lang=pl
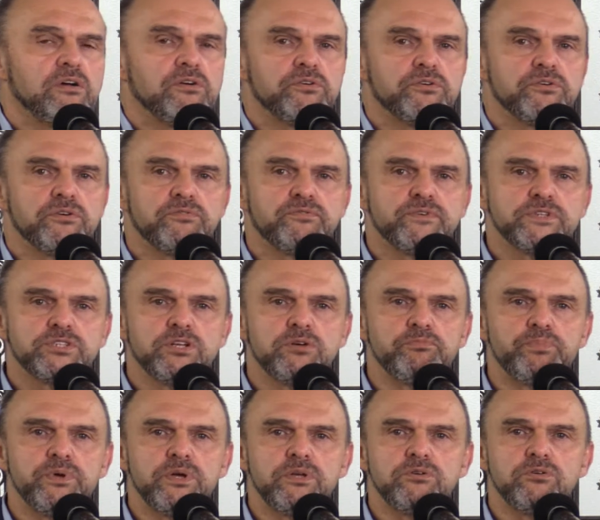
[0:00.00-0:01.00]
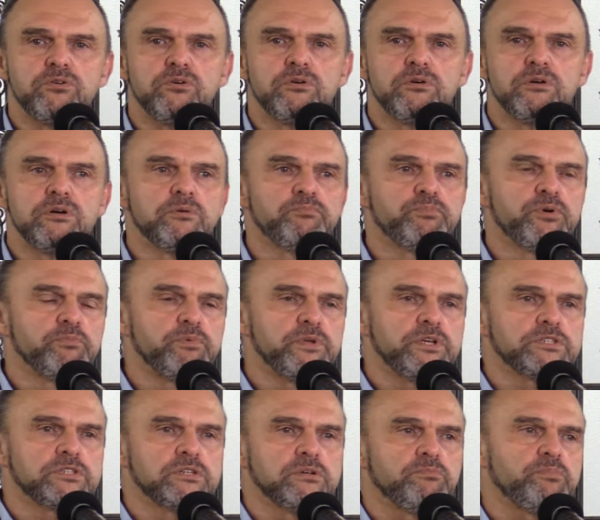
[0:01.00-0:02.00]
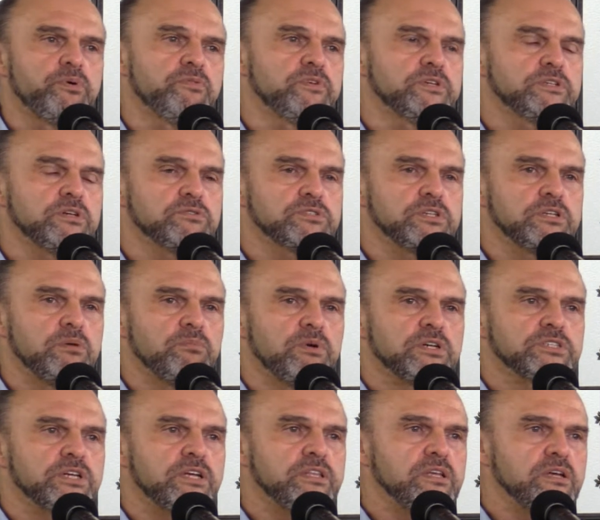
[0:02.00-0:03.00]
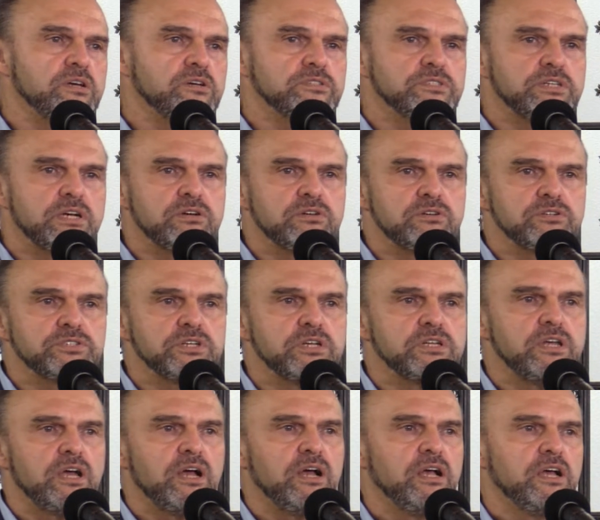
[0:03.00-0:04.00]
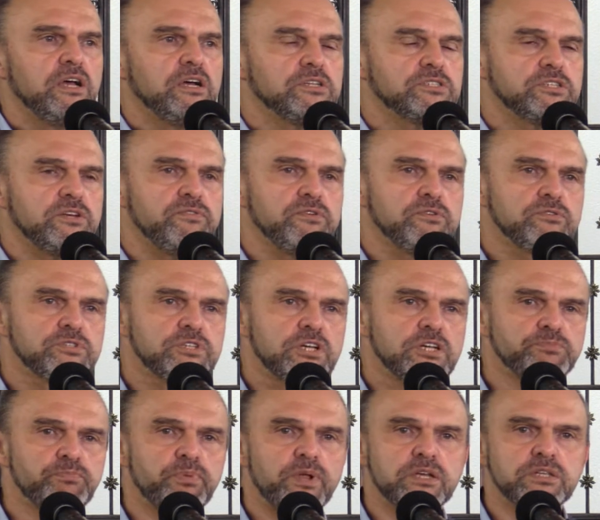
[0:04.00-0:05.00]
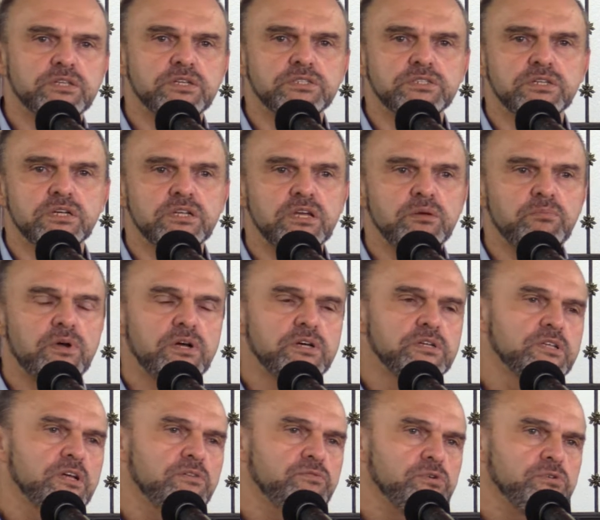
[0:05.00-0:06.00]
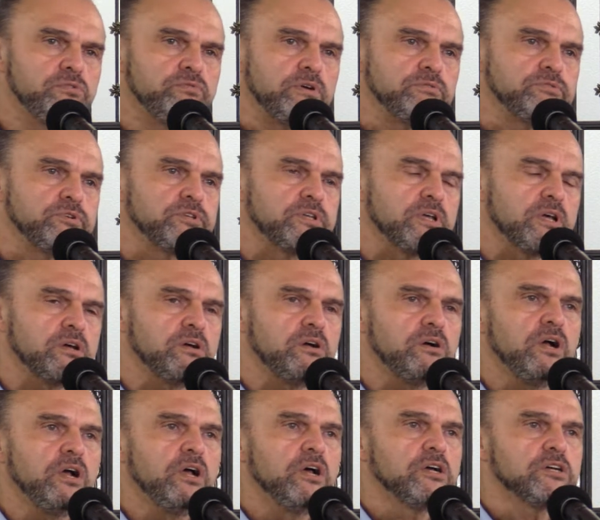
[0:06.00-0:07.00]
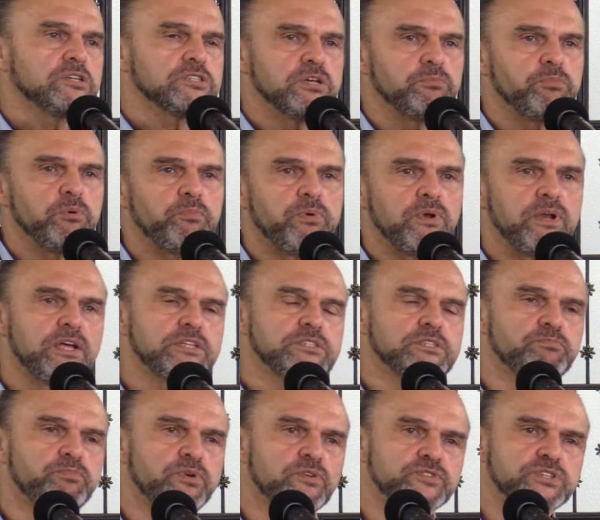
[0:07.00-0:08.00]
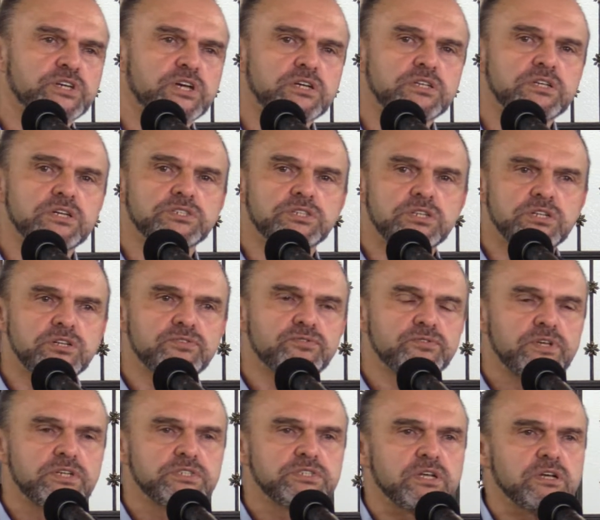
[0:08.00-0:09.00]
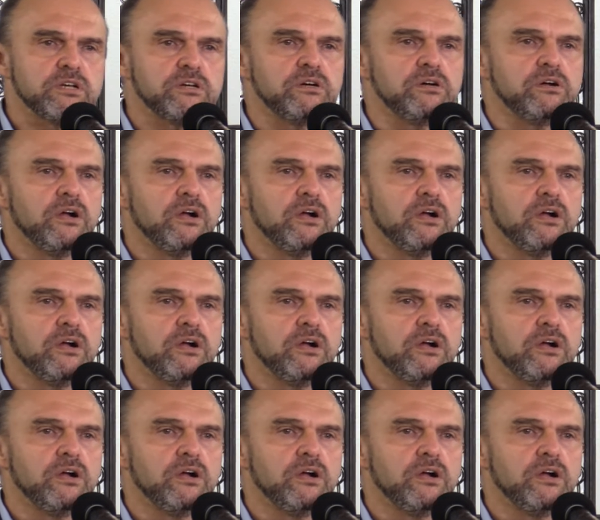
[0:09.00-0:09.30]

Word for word: w wystąpieniu e, publicznym powiedział, że nie ma żadnego zagrożenia, że wirusa praktycznie nie ma i nawoływał do tego, żeby Polacy powszechnie szli 12